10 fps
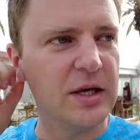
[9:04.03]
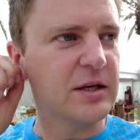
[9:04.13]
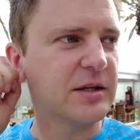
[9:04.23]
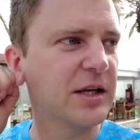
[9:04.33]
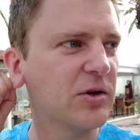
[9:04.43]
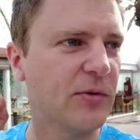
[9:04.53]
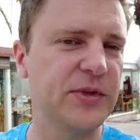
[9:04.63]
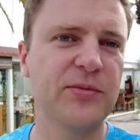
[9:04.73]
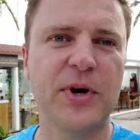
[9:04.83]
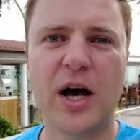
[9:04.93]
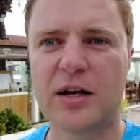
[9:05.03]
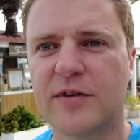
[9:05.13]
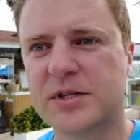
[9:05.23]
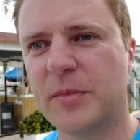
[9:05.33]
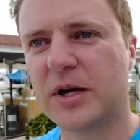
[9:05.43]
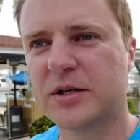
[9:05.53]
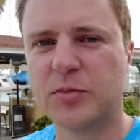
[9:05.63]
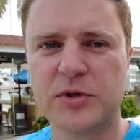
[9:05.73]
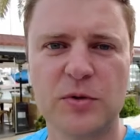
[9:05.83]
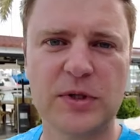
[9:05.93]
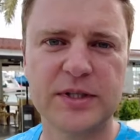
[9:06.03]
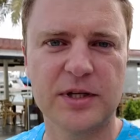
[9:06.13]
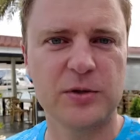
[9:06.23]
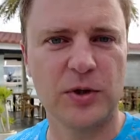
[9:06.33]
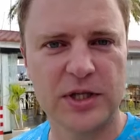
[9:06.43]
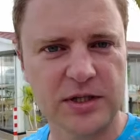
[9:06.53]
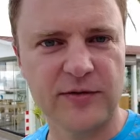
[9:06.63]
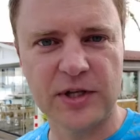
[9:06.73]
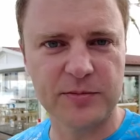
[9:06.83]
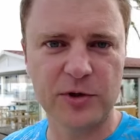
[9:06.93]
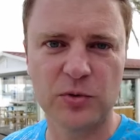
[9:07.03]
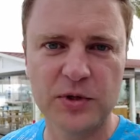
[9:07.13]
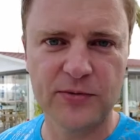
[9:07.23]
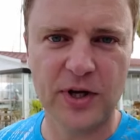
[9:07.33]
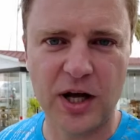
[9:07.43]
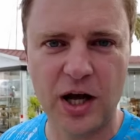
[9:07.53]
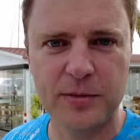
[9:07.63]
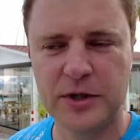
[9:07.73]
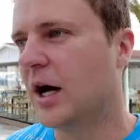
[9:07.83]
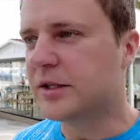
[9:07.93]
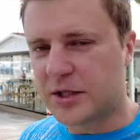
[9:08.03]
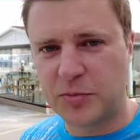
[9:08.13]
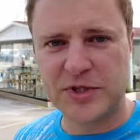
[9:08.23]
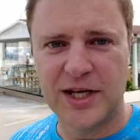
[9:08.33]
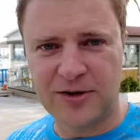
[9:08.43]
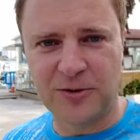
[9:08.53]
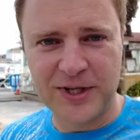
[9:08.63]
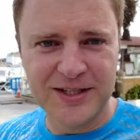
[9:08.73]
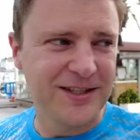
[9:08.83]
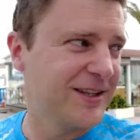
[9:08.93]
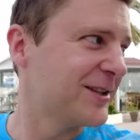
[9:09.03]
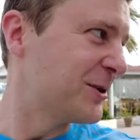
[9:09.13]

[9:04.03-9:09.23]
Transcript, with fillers: Ich kriege oft die Frage, was mache ich bezüglich der Toilette, wenn ich mal Durchfall habe. Hatte ich bisher noch nicht.